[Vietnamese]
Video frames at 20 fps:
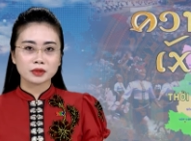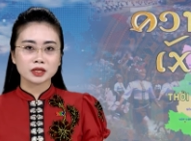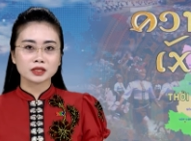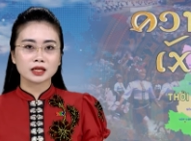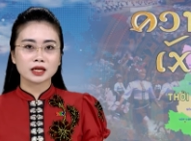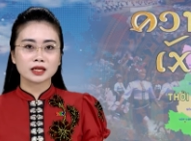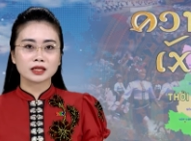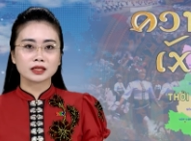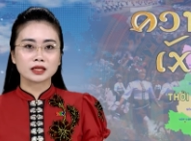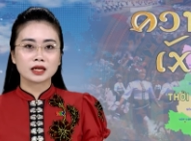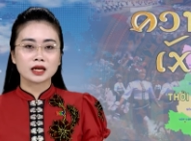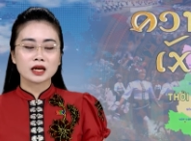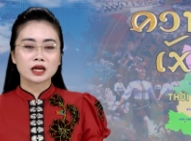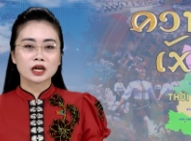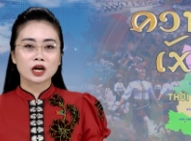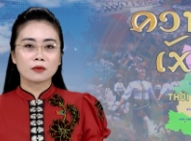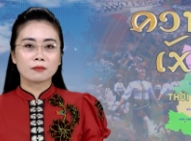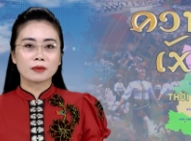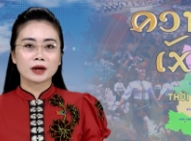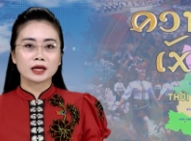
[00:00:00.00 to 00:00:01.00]
mức tỉnh,
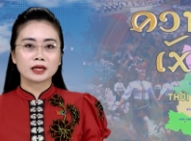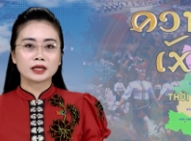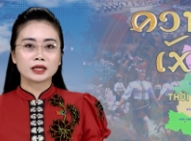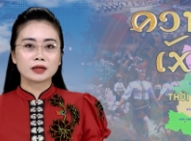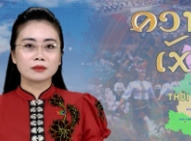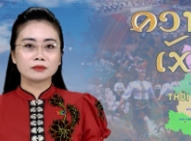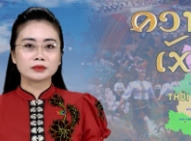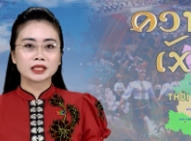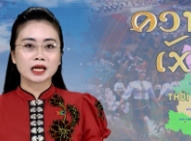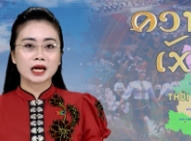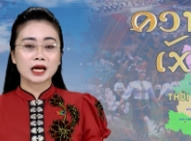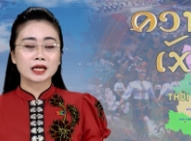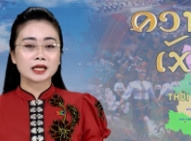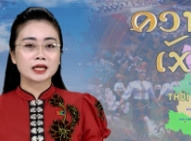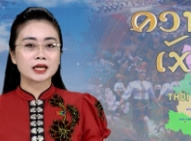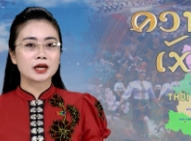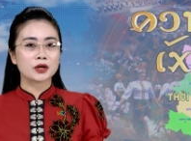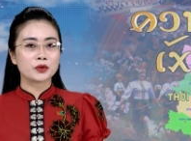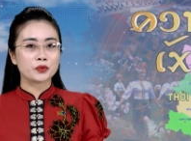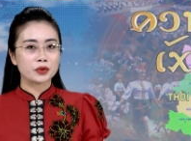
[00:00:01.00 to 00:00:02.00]
có bày kiểm tra
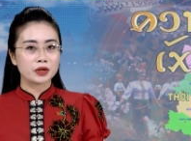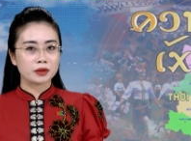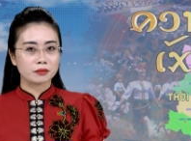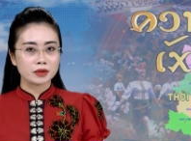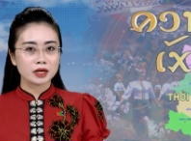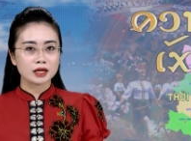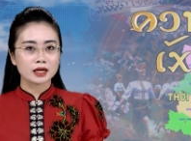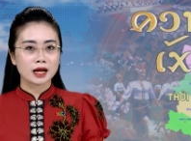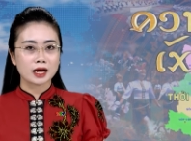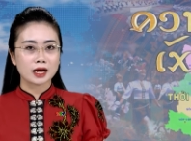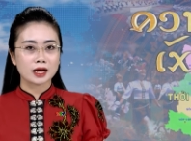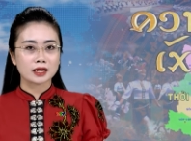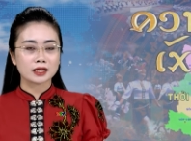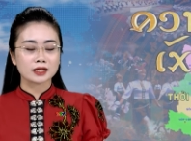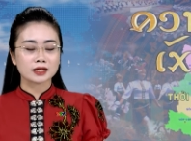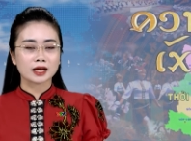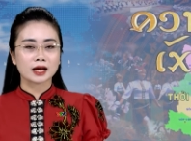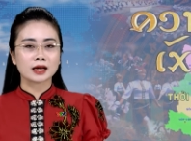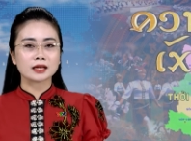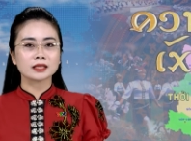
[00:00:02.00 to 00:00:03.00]
nặng huyền Mương La,
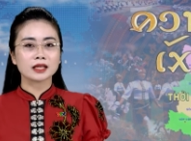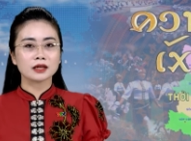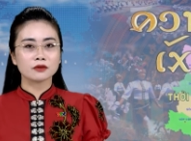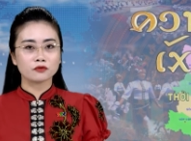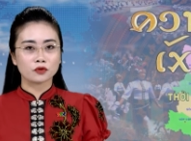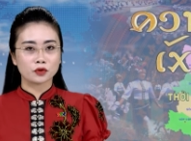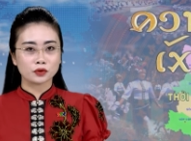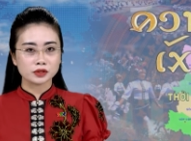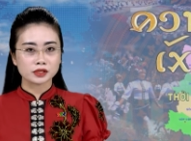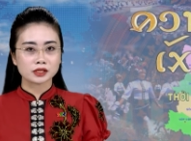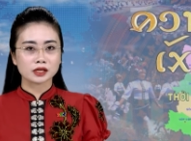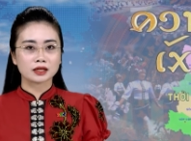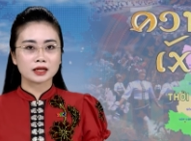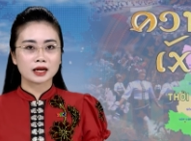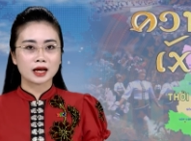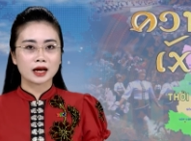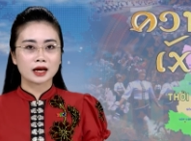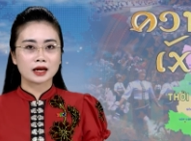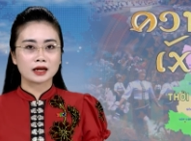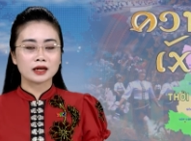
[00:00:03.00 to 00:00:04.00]
cánh thành phố Sơn
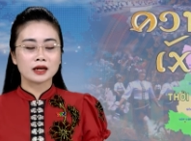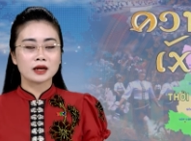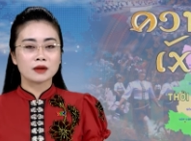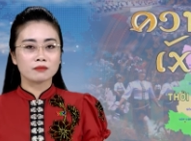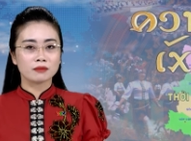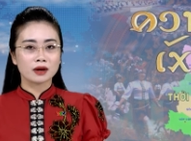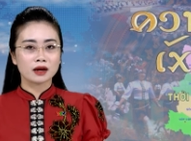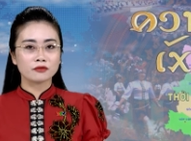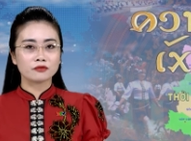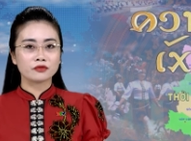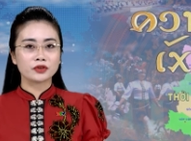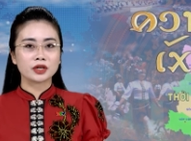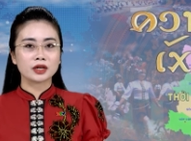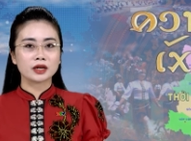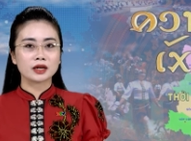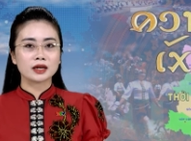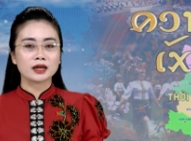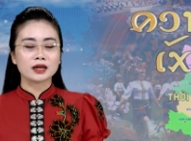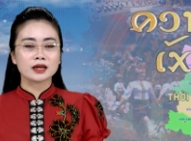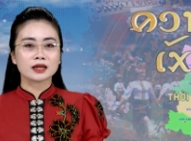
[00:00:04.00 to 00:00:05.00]
Hà, Ba
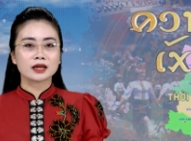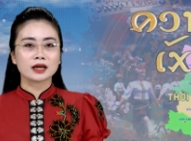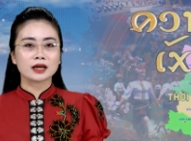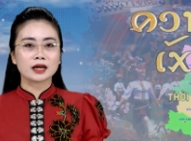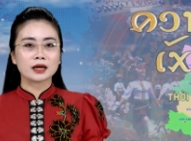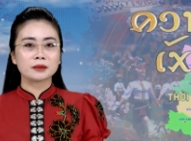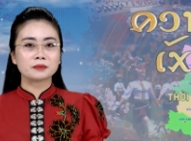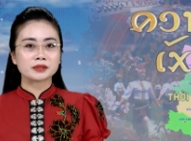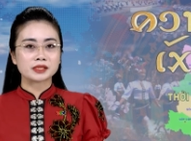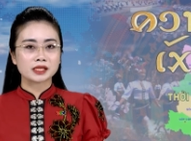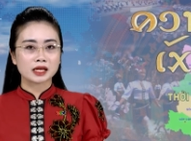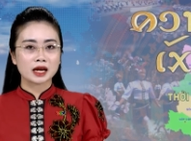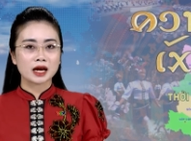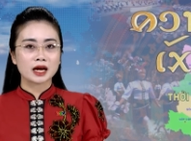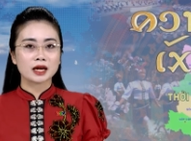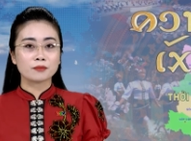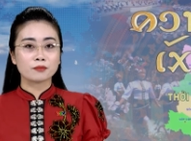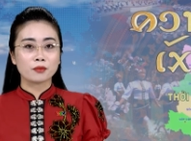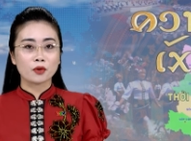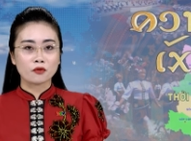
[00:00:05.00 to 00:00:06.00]
Vịa, kẻ cầm siết
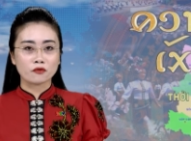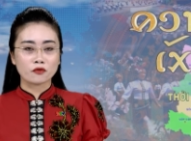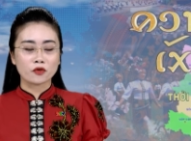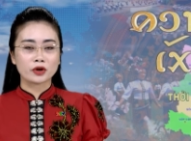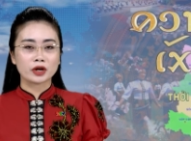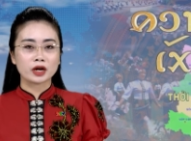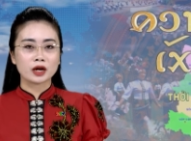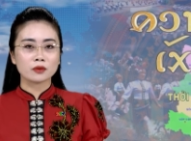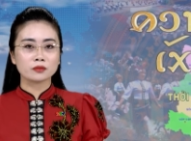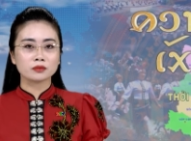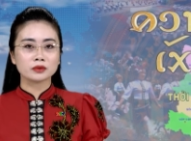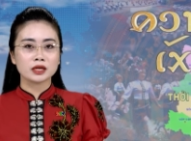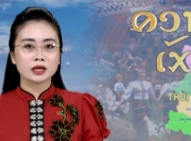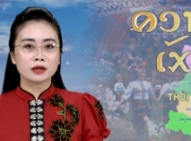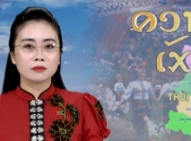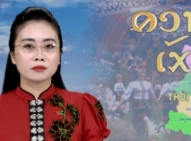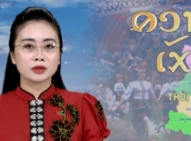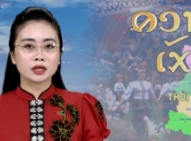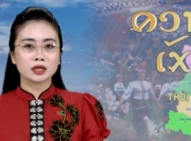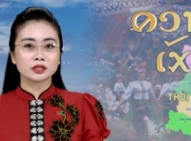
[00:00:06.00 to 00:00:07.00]
hai bồ phồn nong,
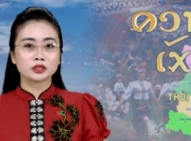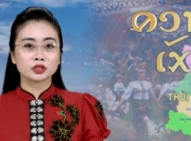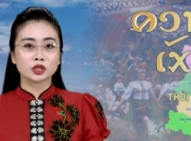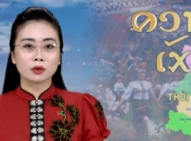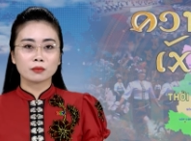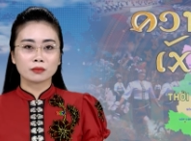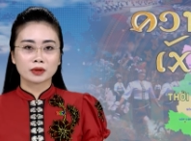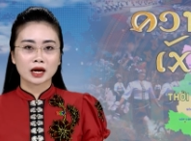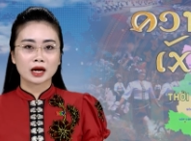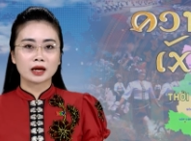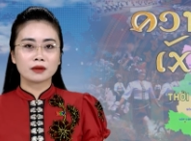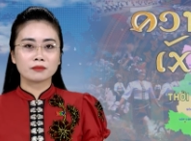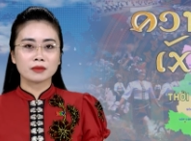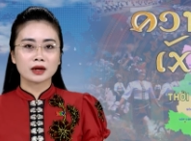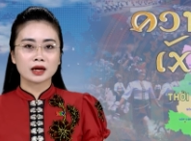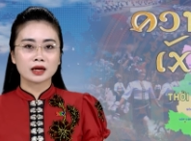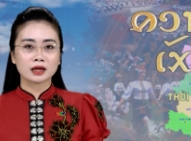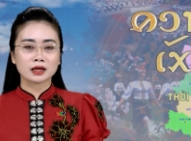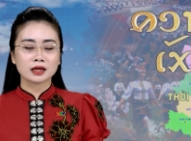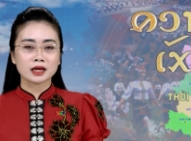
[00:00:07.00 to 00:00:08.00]
mưa tròm cài
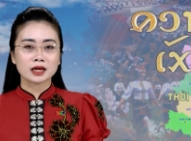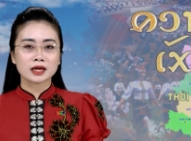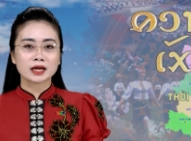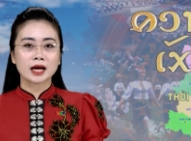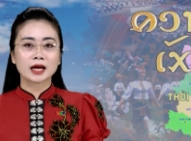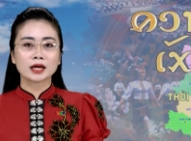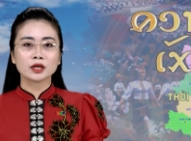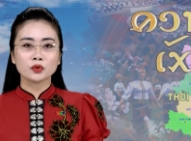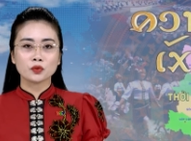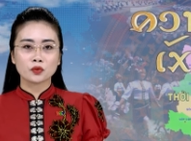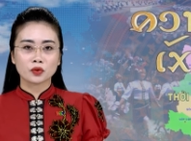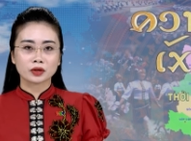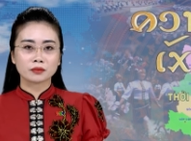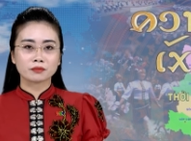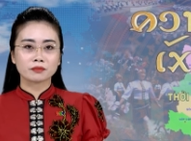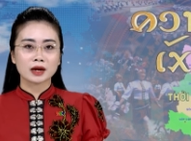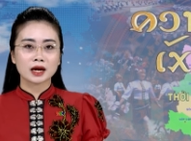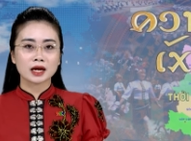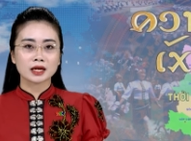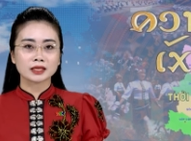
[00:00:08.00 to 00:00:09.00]
ma, cánh uồn
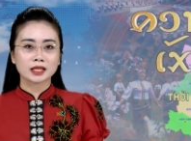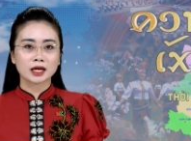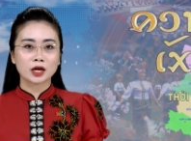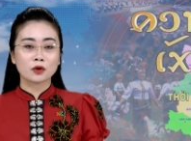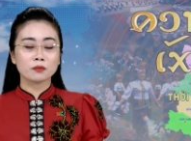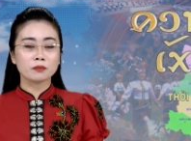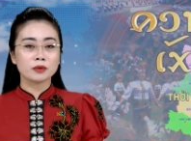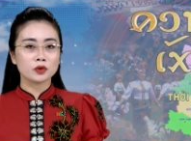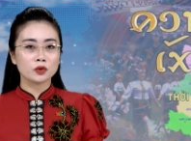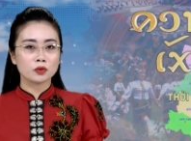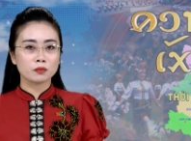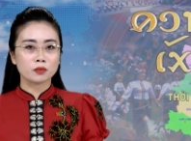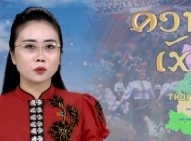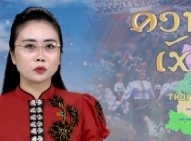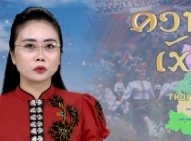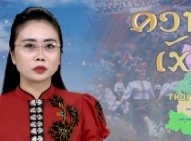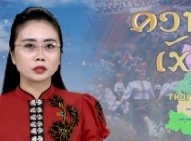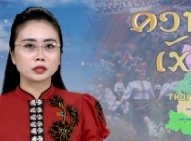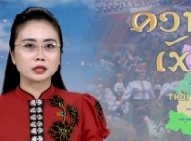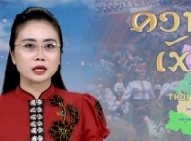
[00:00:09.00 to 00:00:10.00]
pa tánh ngóc bưng lông
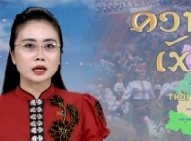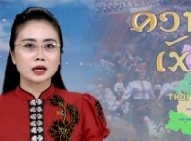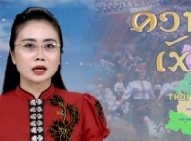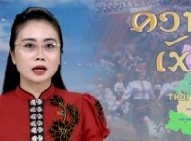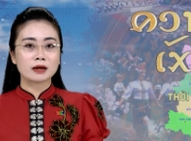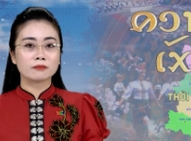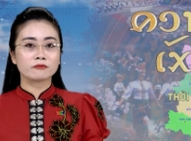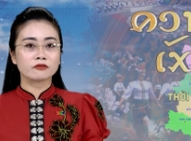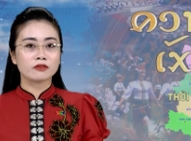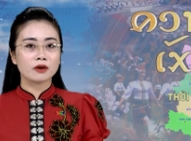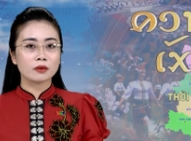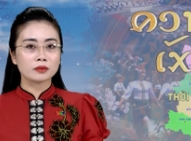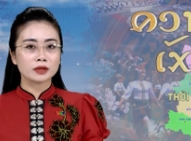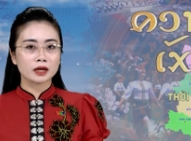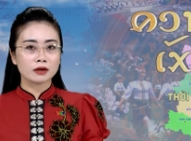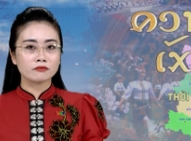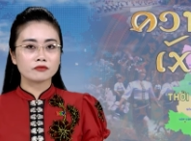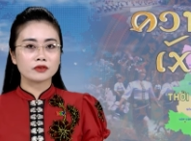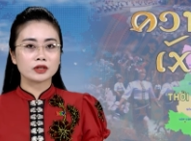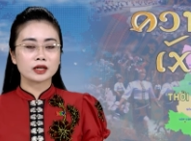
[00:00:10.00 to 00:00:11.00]
bùn, cầm phong
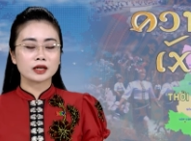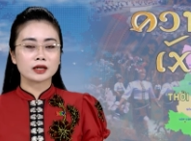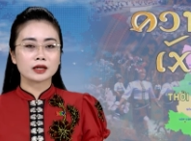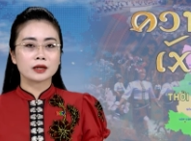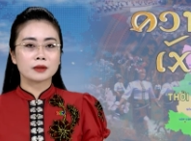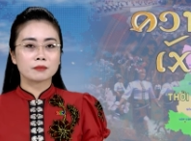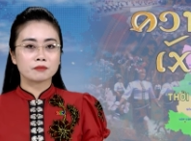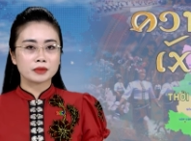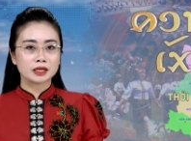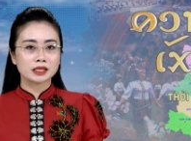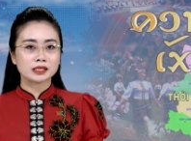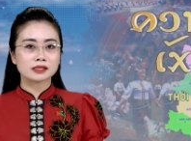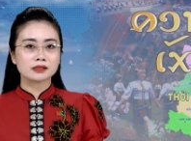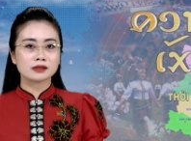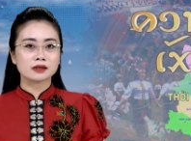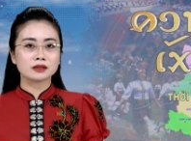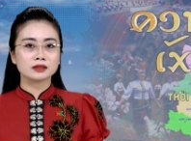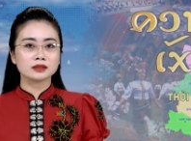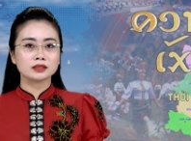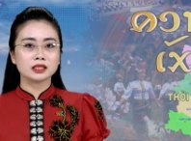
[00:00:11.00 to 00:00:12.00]
cắp vịa, mi
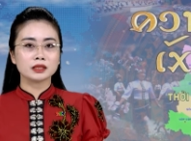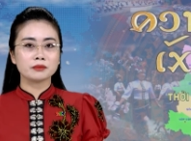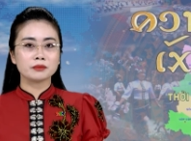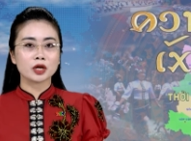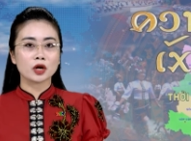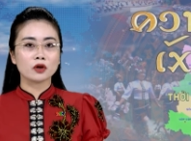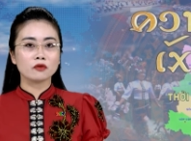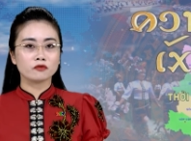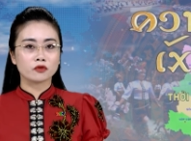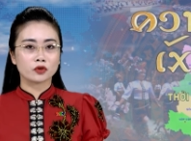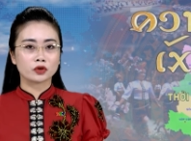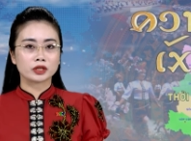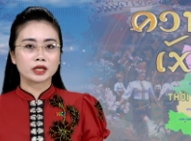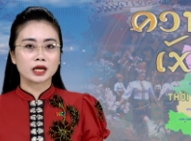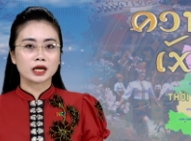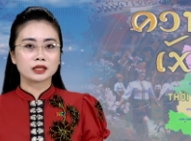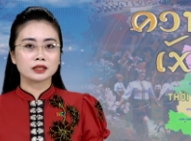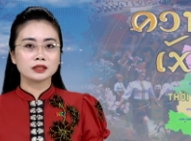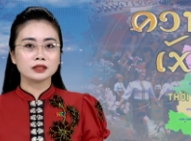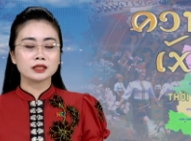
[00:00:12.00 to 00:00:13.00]
xương chi méo phồn
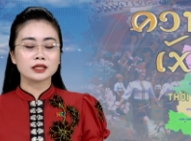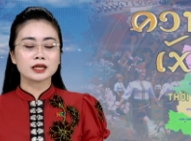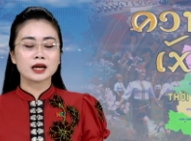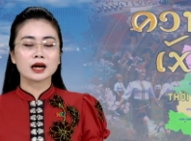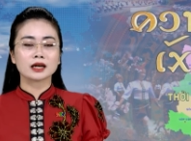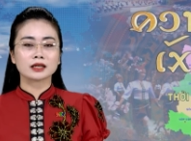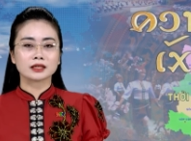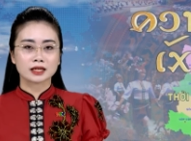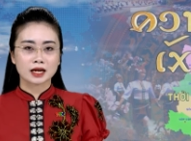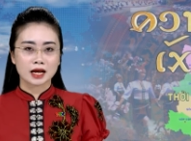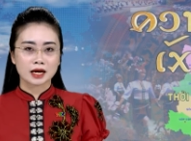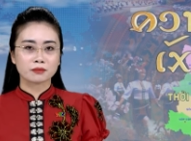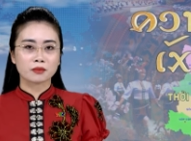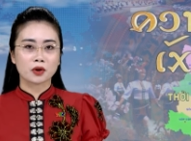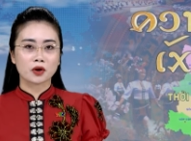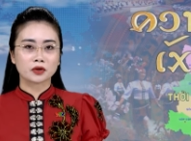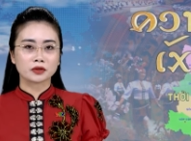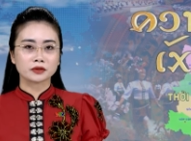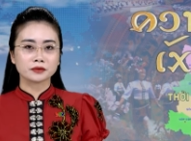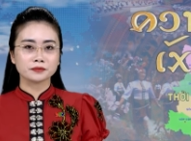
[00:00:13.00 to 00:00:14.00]
nhớ, nặng lại
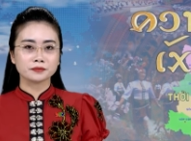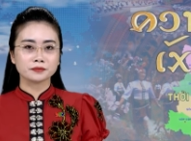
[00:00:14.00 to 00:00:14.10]
bón.